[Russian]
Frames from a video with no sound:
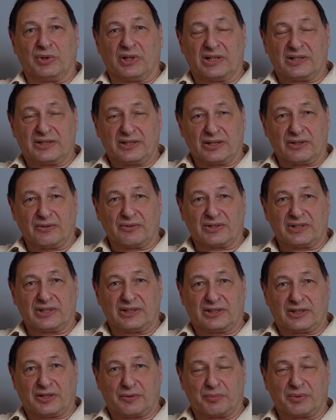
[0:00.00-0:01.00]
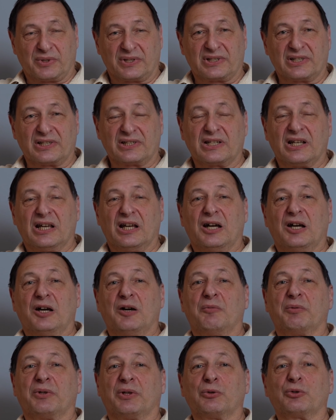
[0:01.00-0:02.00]
баллотироваться от РПСС –
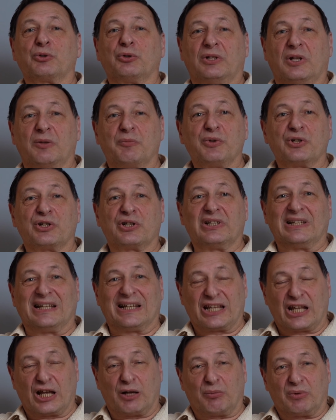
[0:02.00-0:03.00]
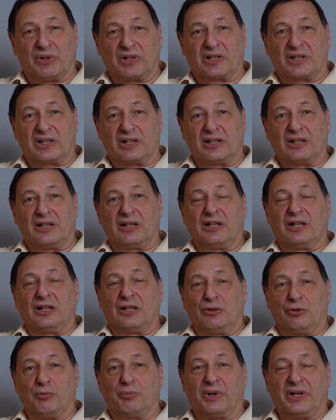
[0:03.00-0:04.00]
потому что он обижен на яблоко.
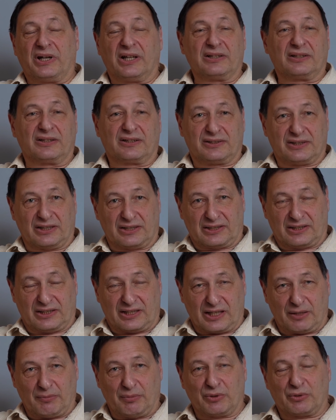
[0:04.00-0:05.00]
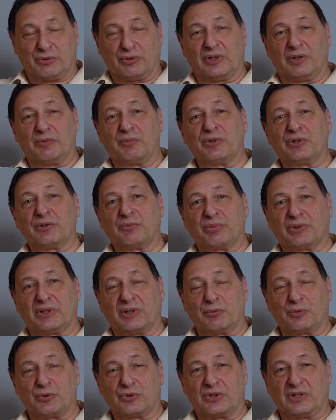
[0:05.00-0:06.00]
Ну, понятно, кстати, на яблоко он обижен,
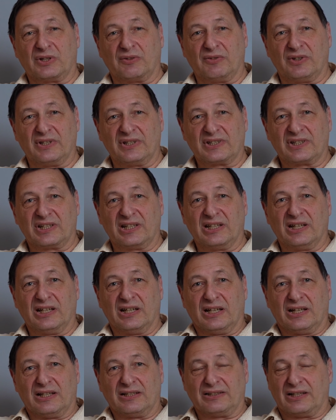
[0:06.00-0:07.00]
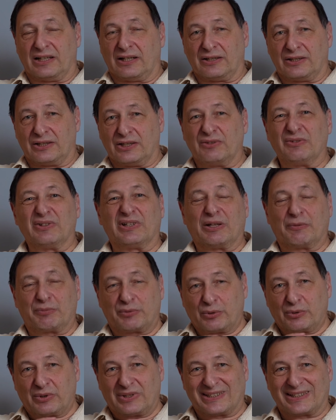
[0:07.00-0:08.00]
потому что Явлинский занял действительно
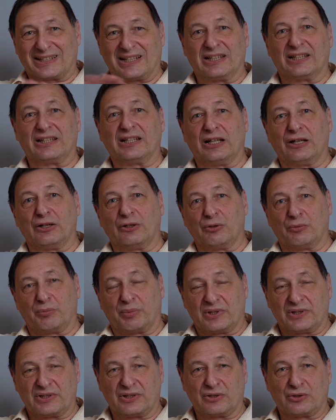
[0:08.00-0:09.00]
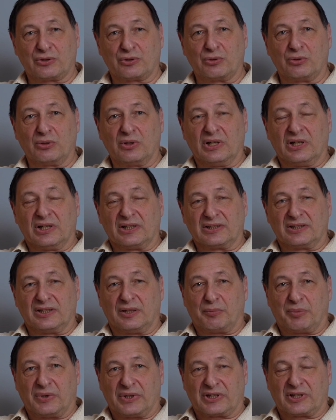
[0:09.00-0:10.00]
абсолютно скандальную позицию с
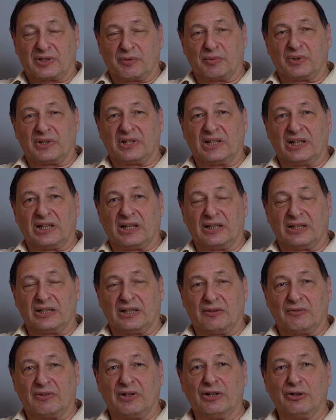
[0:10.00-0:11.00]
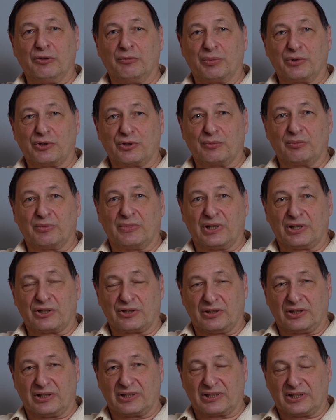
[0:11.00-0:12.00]
нападками на Навального, причем
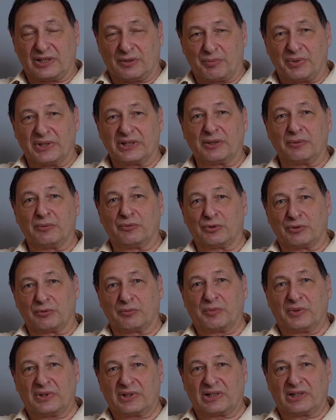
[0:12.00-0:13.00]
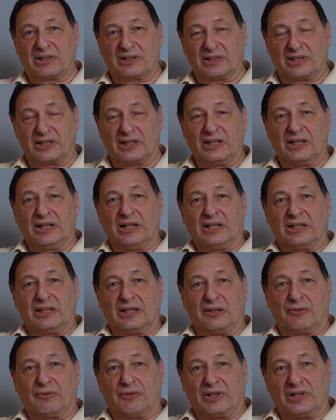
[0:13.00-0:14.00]
начал эти нападки в тот момент, когда
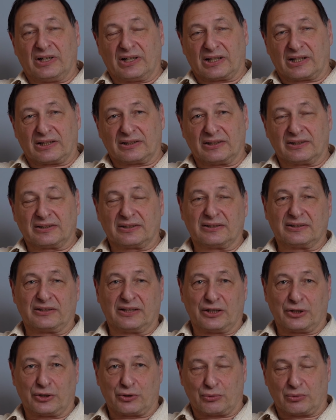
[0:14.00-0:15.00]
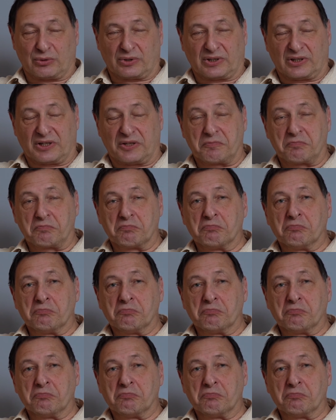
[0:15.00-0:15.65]
Навальный оказался за решеткой.